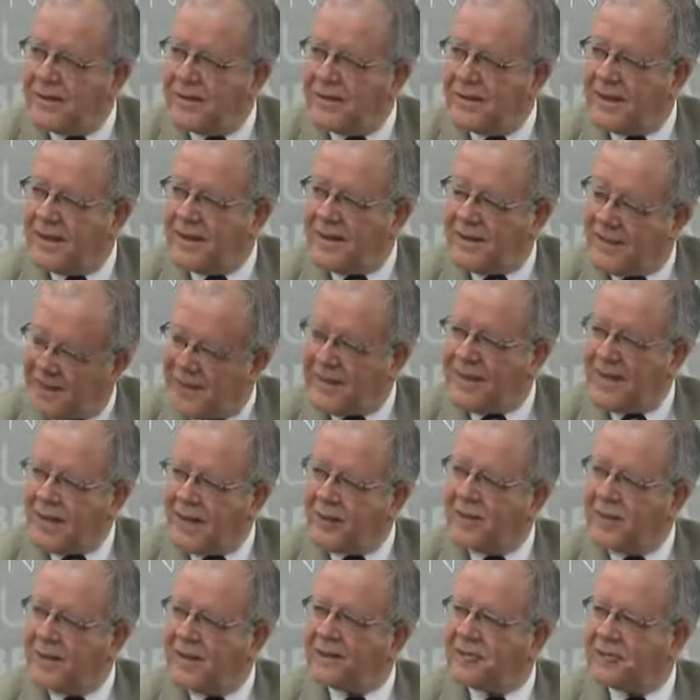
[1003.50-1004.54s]

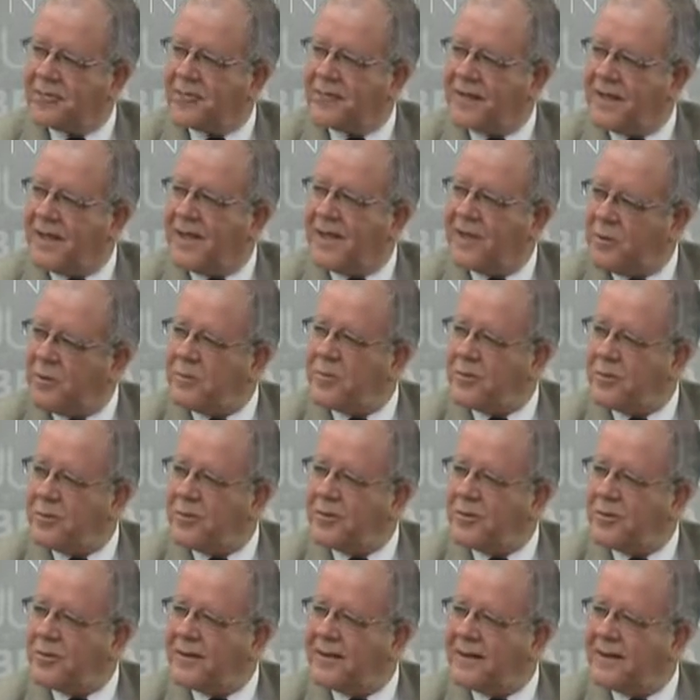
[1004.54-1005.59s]
generar una sociedad de
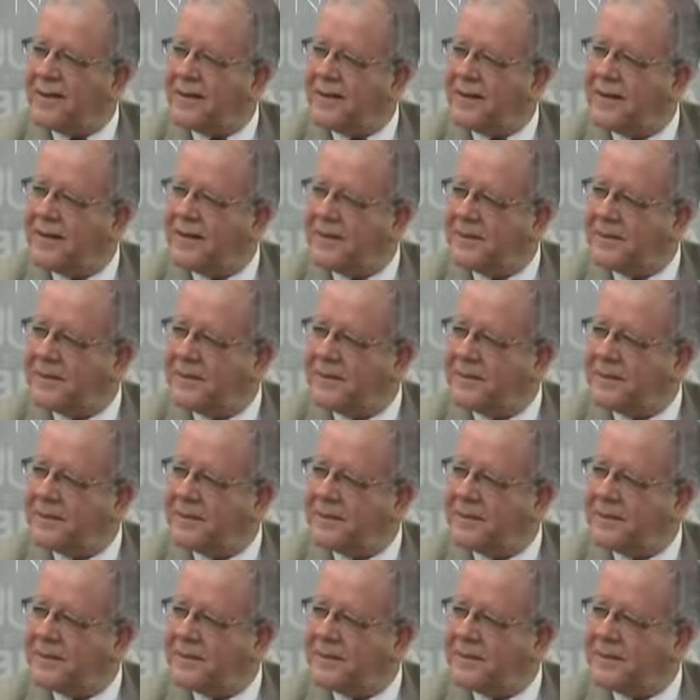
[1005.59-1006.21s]
oportunidades.